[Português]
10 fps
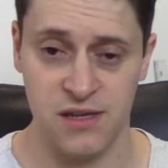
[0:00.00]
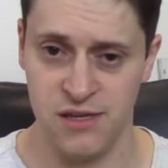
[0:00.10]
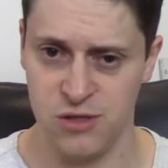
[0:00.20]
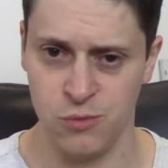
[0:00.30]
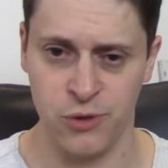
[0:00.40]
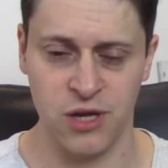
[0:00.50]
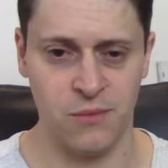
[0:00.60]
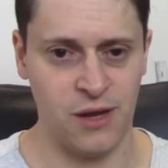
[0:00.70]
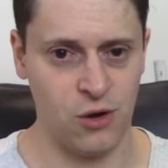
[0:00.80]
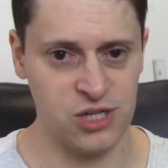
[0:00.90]
Isso porque
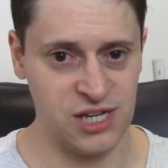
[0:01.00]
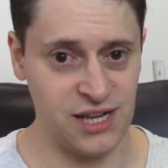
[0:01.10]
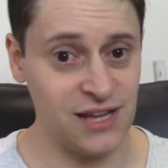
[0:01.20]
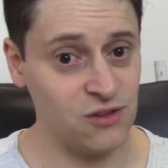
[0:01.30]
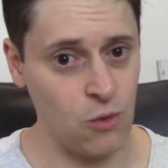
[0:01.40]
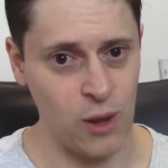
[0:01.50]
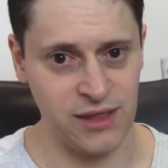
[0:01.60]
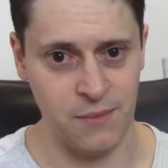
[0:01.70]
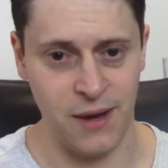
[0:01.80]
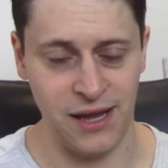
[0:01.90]
uma loja lá do
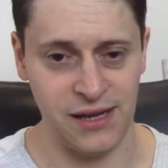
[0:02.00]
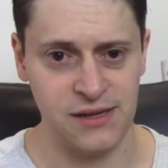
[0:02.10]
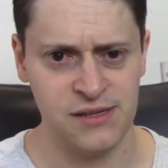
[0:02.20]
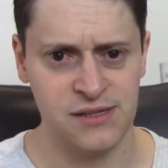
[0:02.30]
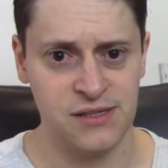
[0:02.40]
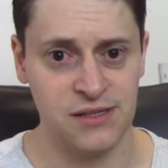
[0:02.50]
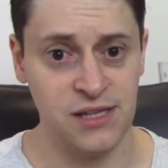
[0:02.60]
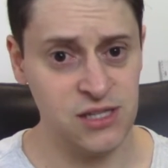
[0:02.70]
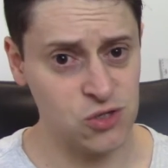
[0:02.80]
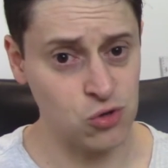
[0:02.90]
Guatemala
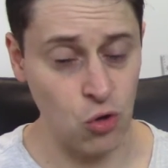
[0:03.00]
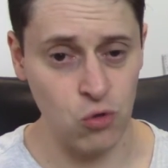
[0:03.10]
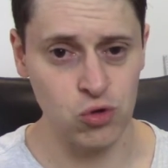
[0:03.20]
listou